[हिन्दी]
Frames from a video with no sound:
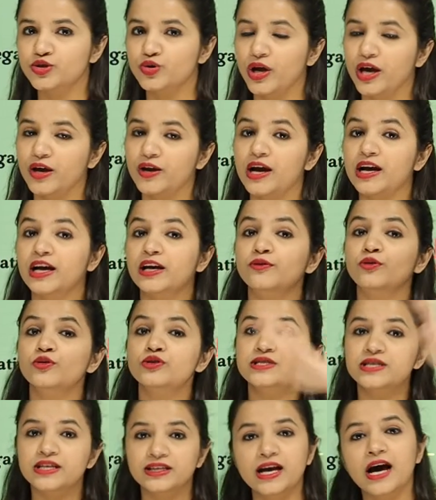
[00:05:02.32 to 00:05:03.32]
जो है अगर वो
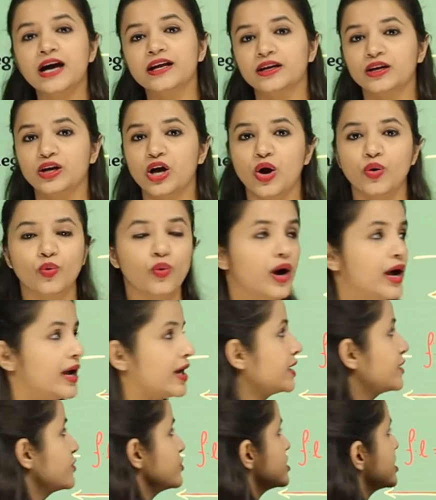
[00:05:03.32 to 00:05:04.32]
सीधा रखा हुआ
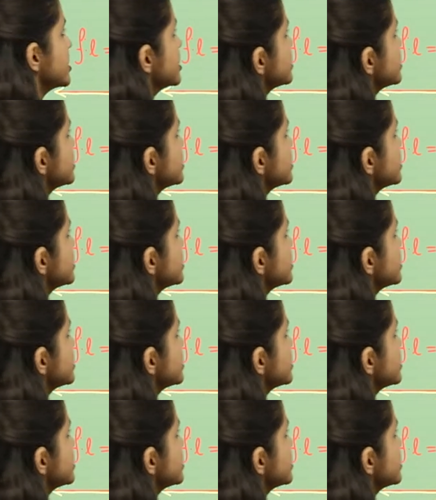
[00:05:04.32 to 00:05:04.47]
है कुछ